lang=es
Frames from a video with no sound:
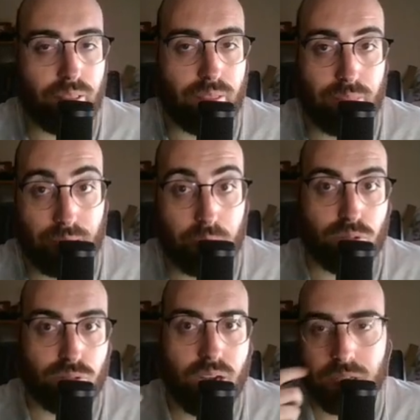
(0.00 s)

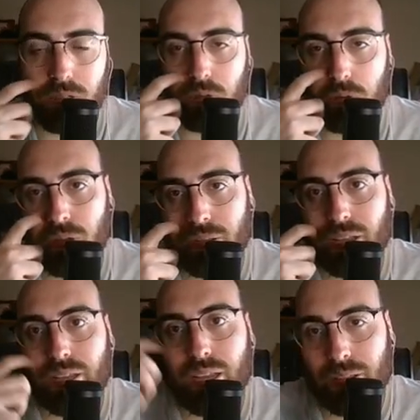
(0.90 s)
demostrar eso, ¿no? Había,
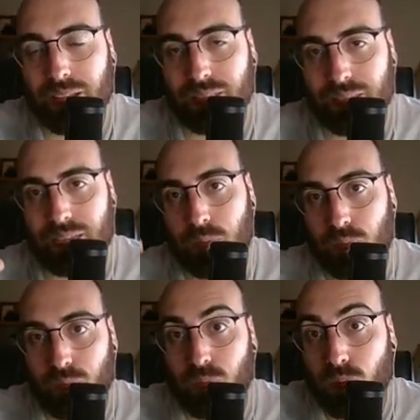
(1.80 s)
había gente que era
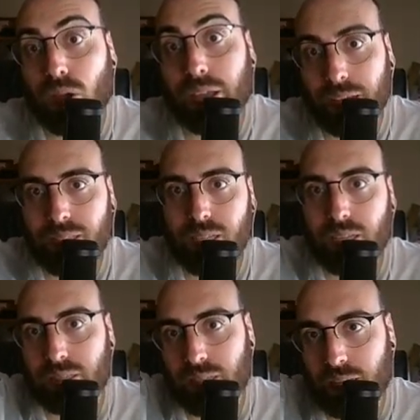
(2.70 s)
muy gigante,
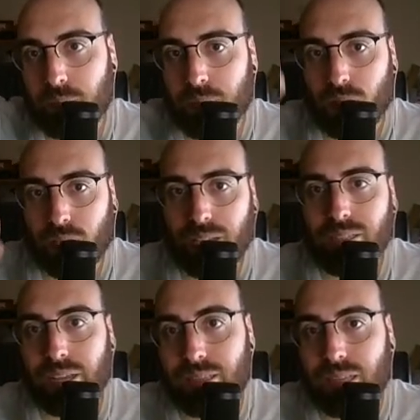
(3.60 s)
gente que era medio
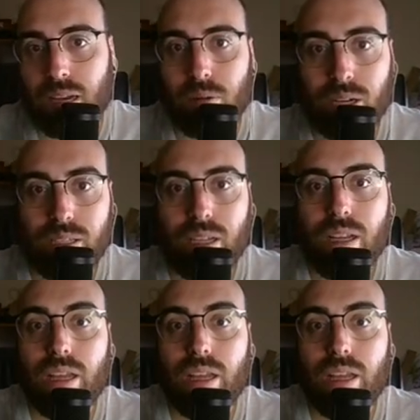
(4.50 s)
gigante, gente que era más alta.